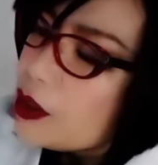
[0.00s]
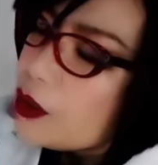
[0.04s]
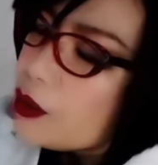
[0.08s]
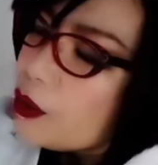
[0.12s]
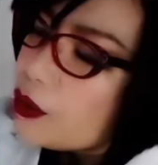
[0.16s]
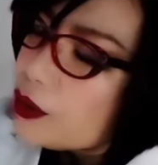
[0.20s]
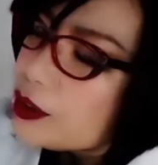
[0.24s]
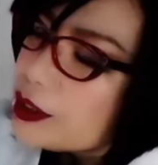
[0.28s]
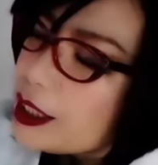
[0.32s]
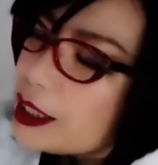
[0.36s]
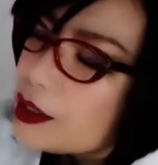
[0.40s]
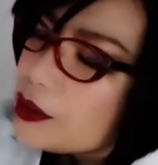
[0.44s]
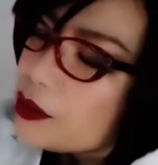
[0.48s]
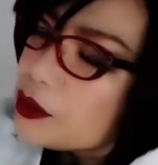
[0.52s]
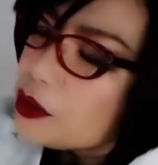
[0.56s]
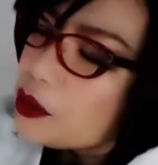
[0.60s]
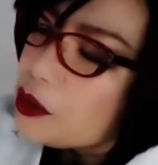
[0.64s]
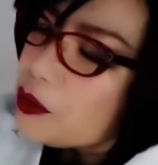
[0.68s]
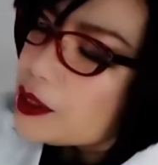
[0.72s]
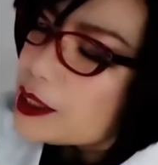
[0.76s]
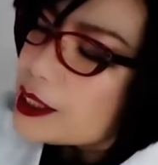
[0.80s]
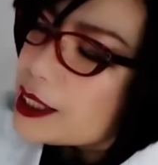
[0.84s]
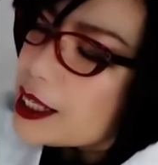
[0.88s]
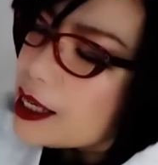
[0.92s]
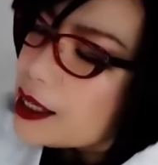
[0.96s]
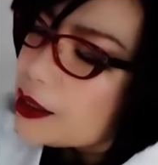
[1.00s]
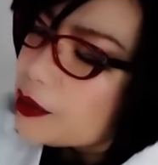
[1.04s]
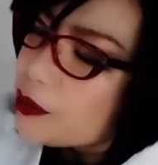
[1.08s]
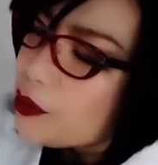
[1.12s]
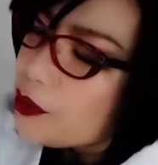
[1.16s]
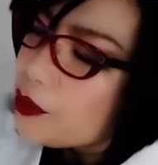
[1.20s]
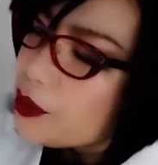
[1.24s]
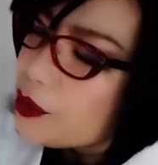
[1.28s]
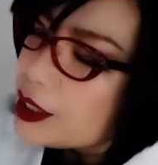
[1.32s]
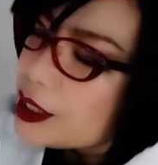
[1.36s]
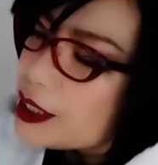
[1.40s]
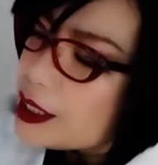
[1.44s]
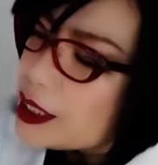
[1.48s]
女の人は性
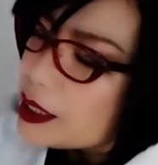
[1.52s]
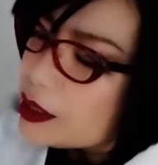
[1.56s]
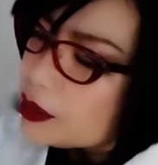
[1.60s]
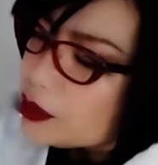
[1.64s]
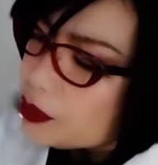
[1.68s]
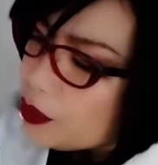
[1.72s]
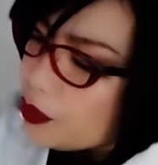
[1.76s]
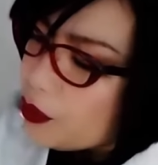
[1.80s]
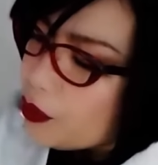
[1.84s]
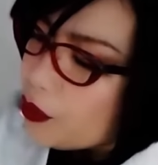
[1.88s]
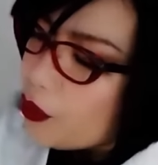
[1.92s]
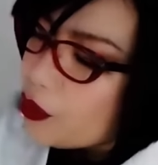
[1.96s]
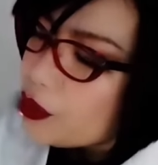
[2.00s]
行為の